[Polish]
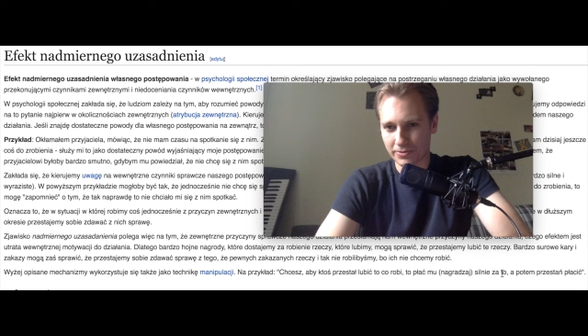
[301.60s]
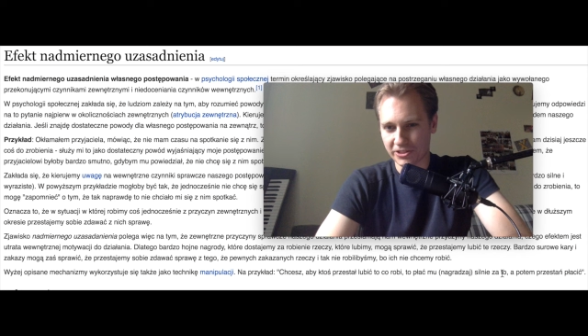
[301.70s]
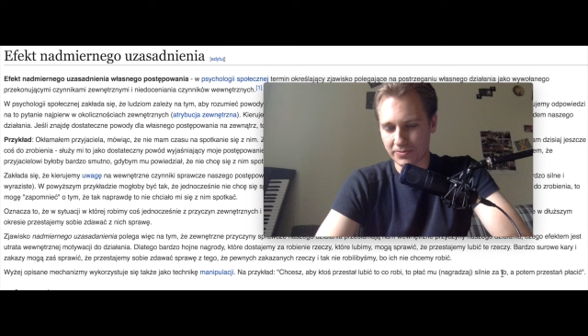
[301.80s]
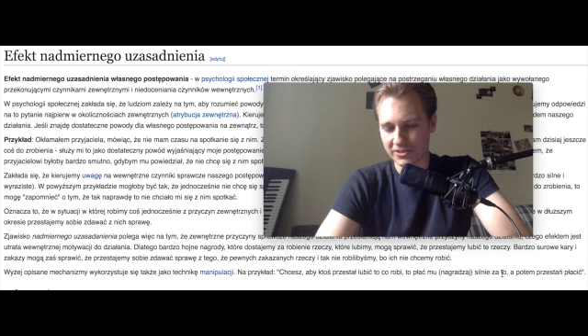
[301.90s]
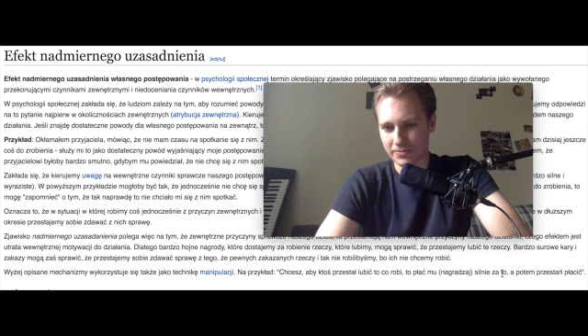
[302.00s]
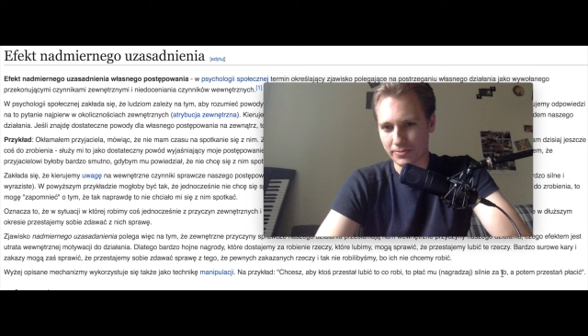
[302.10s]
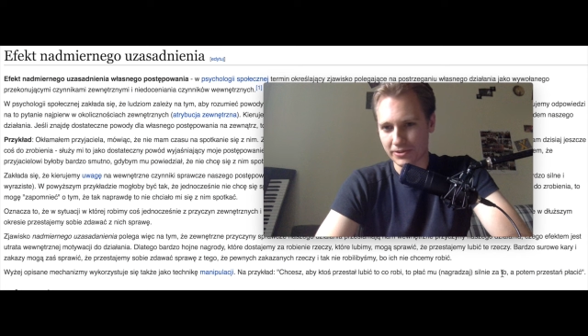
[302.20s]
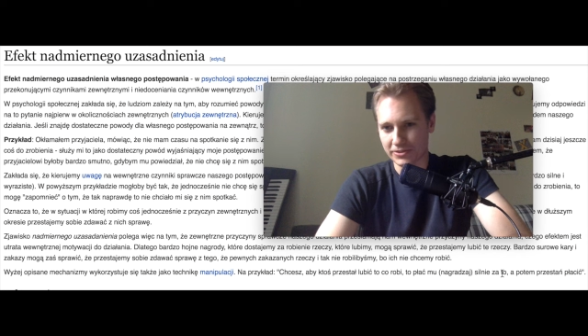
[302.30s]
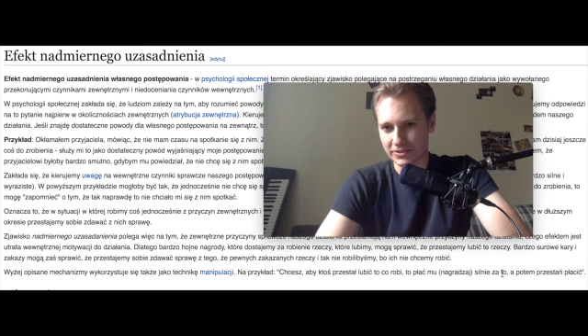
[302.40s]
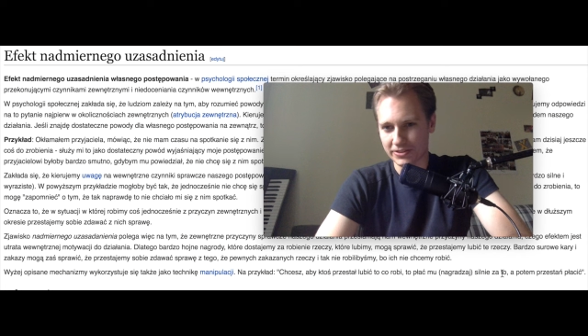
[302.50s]
bo trzeba
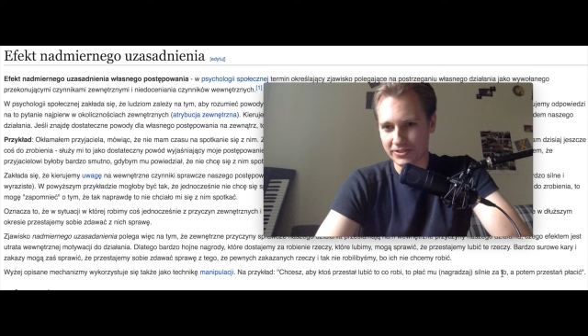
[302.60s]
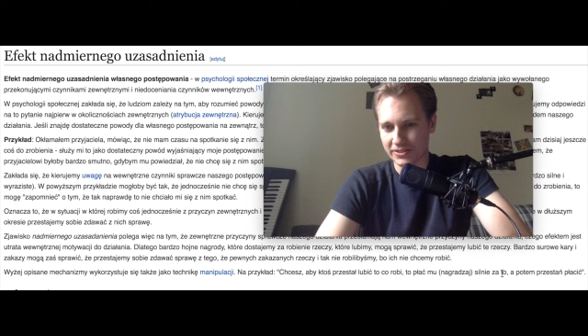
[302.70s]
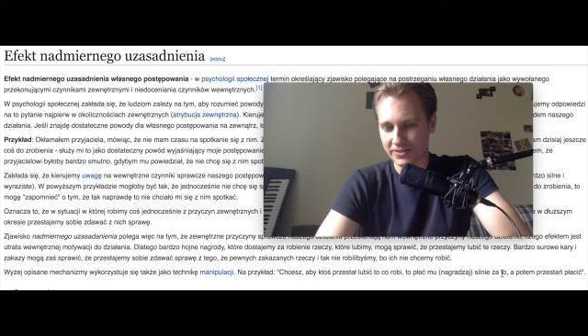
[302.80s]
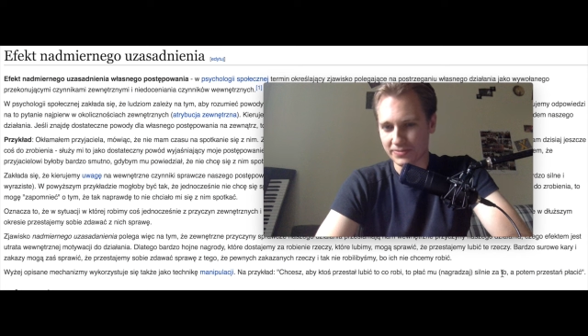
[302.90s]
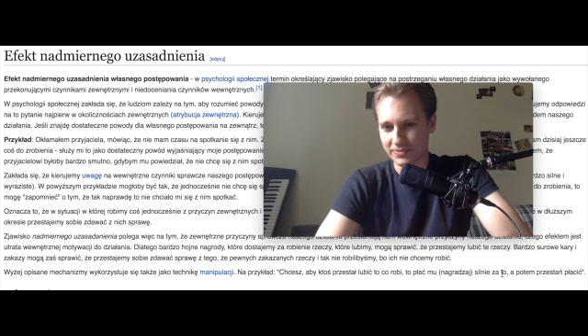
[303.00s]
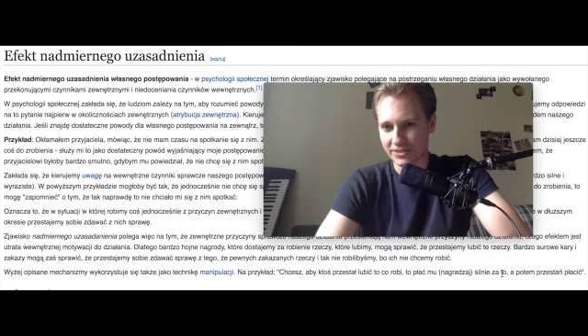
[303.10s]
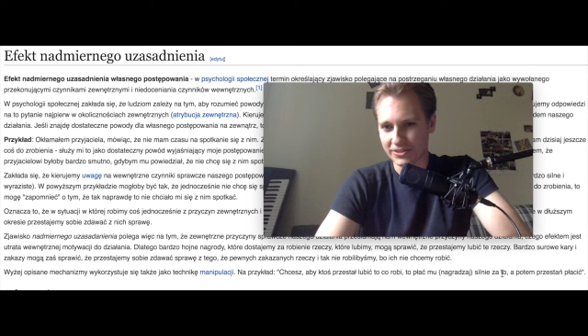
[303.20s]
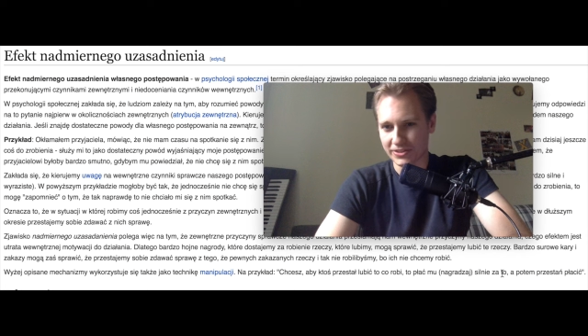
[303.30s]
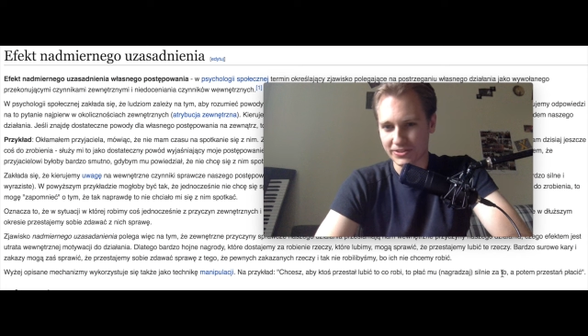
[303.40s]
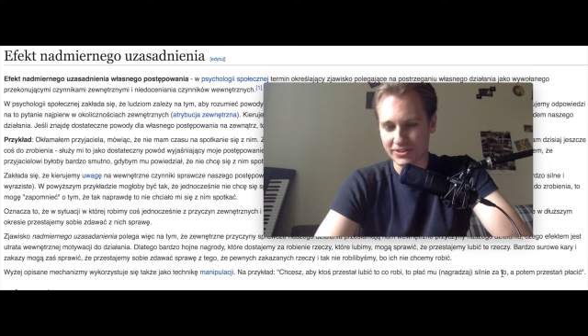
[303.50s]
zapłacić um, za
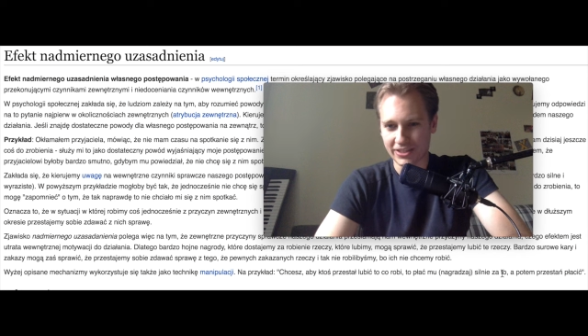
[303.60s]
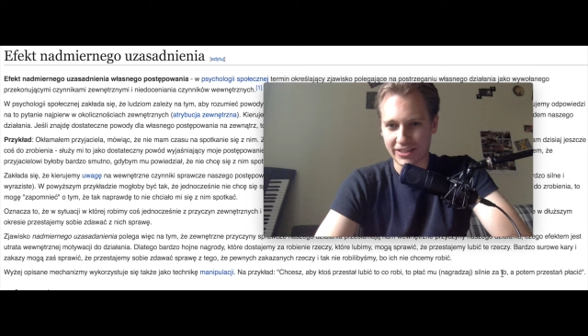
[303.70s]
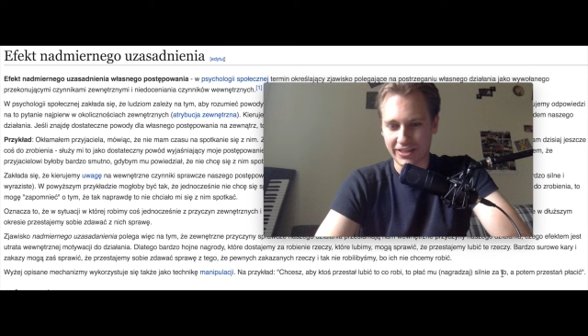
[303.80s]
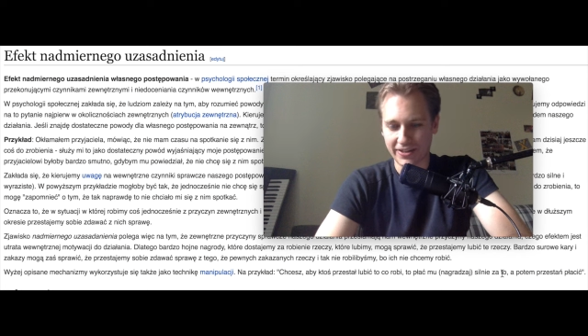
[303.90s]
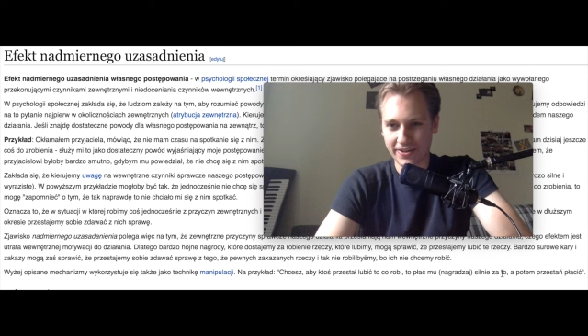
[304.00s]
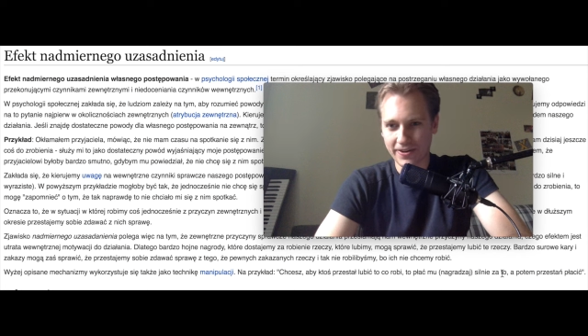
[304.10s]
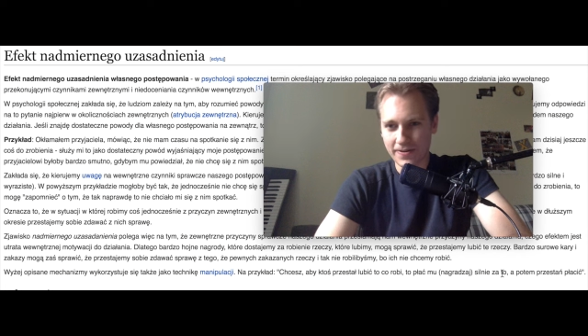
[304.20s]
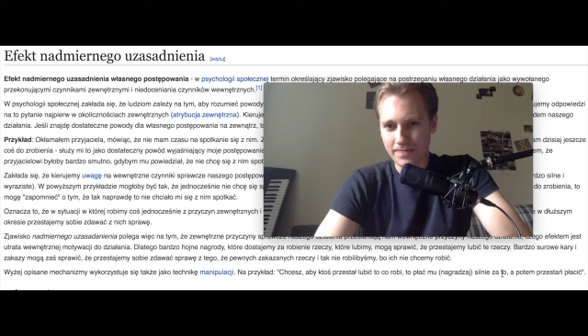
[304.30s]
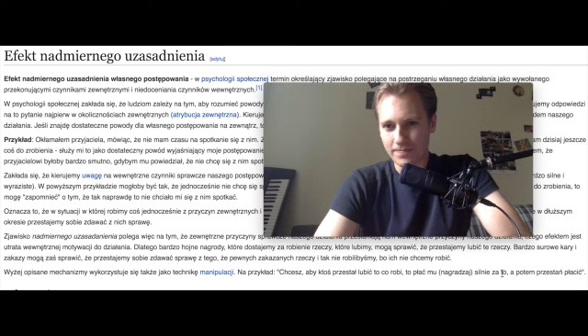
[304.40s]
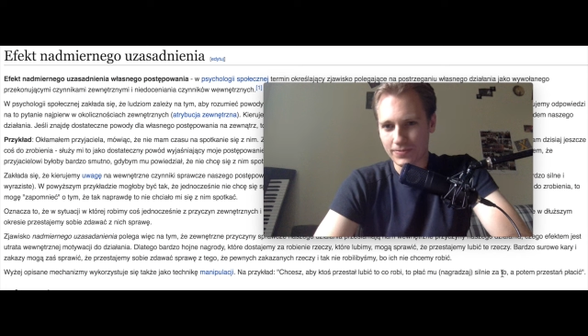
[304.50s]
czynsz i tak dalej,
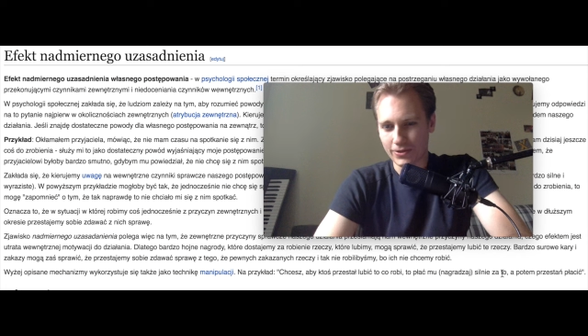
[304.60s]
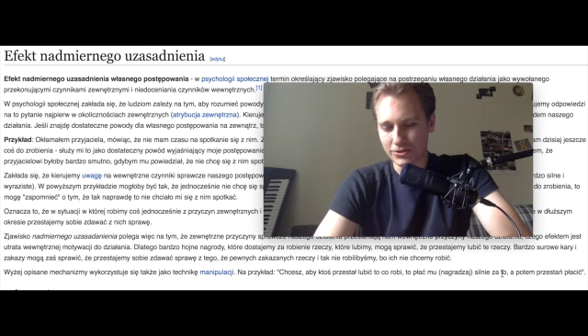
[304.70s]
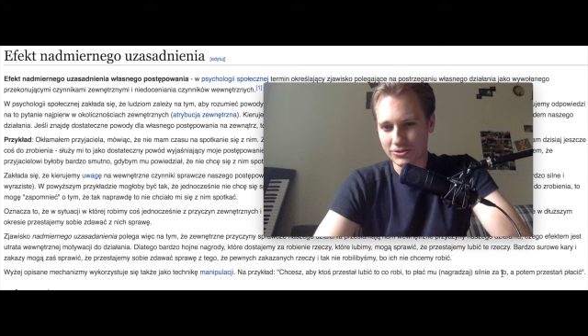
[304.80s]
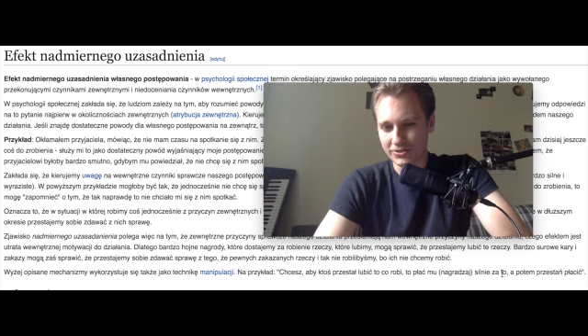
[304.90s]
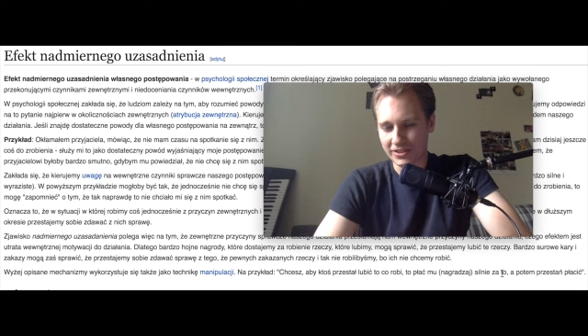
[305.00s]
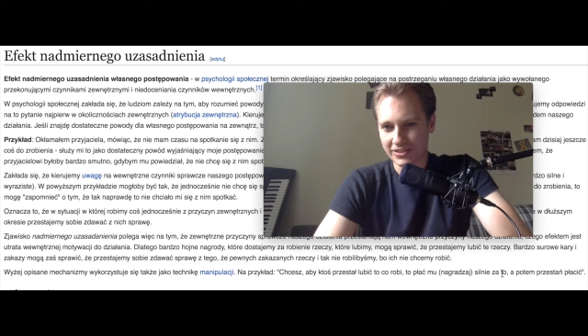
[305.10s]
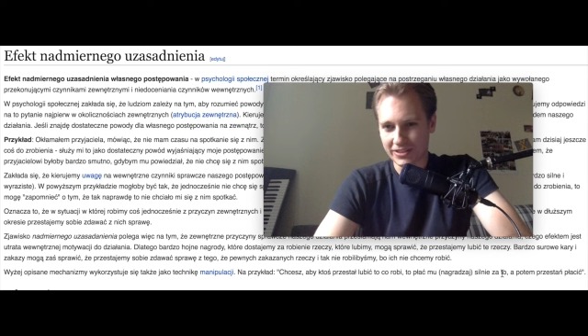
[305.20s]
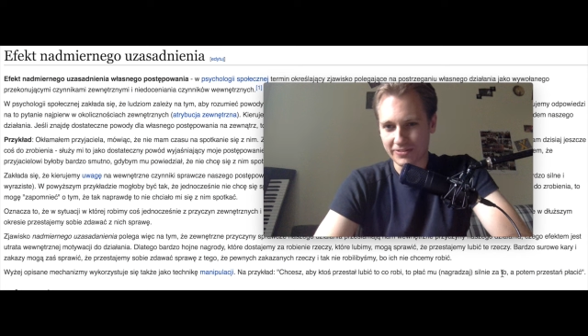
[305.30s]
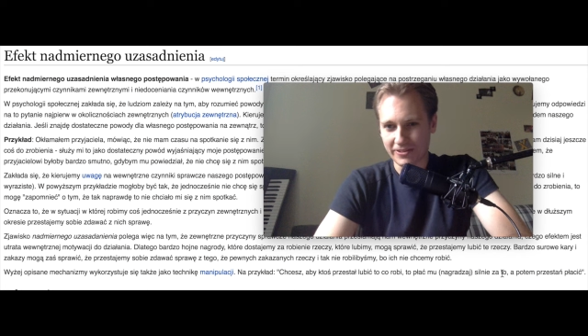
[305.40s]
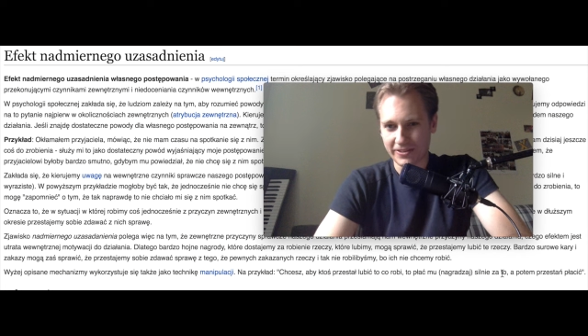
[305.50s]
to już to nie jest
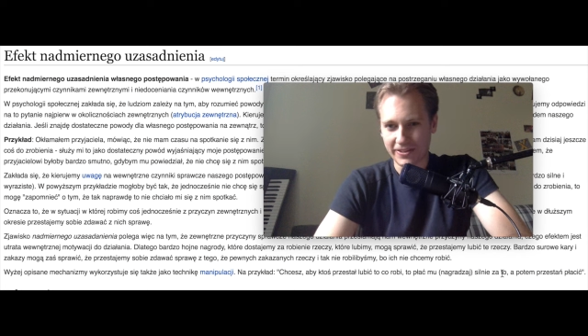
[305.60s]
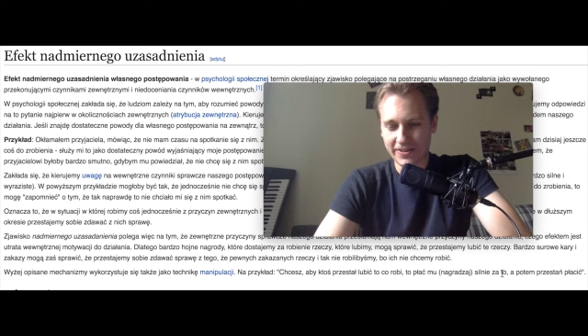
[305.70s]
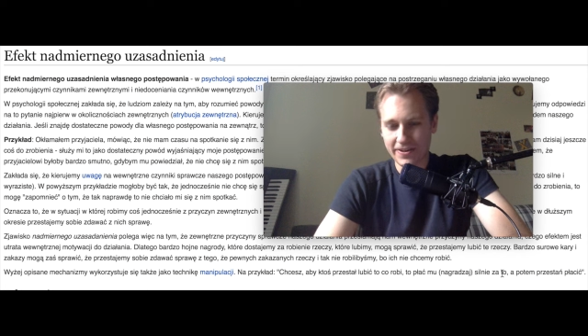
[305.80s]
takie fajne.